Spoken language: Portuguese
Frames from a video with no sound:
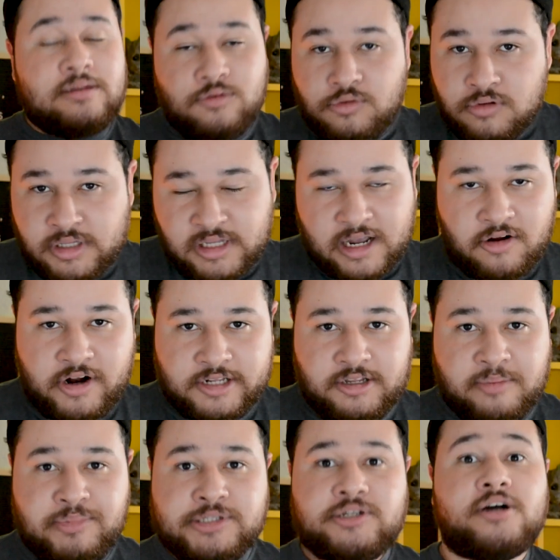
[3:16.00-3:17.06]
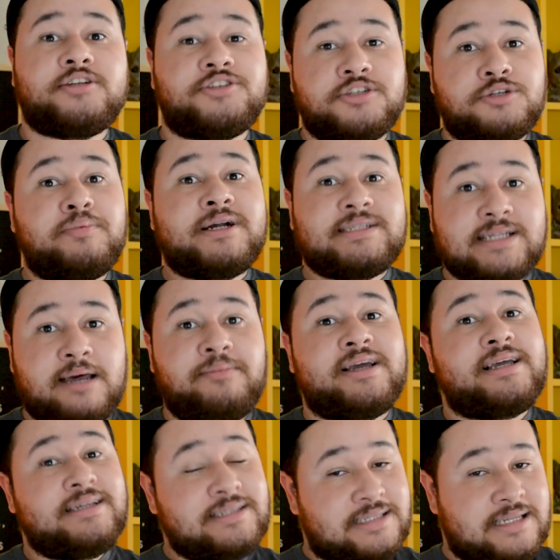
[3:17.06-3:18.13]
No decorrer do episódio, a gente percebe
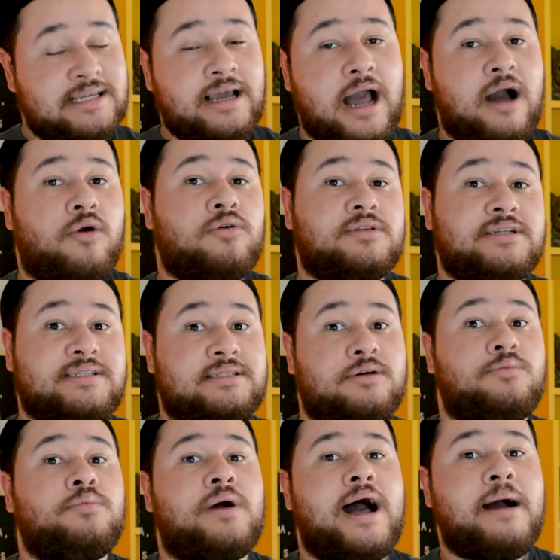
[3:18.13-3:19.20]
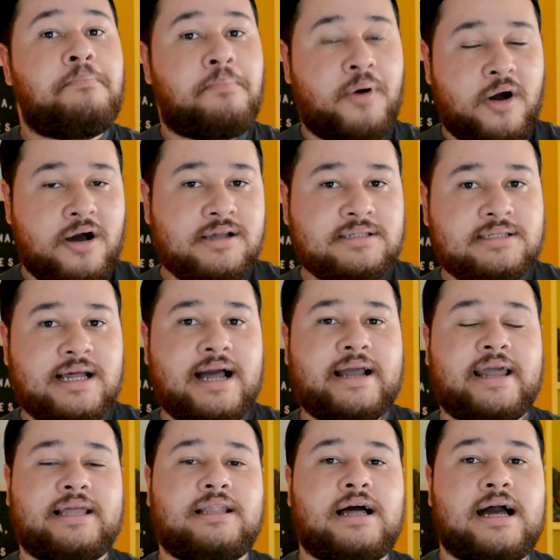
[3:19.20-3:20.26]
que sim, aconteceu após
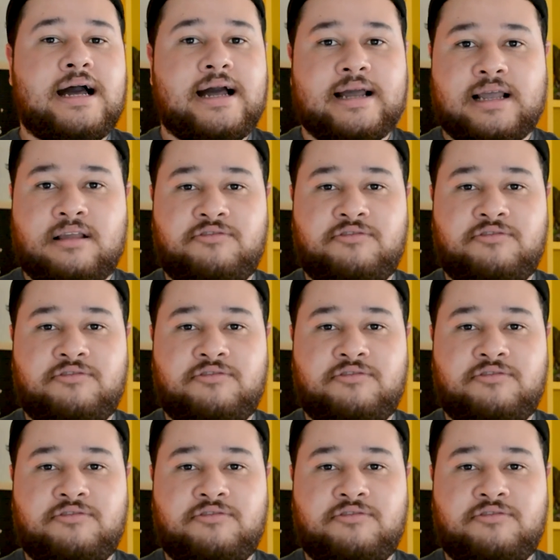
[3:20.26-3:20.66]
aquela,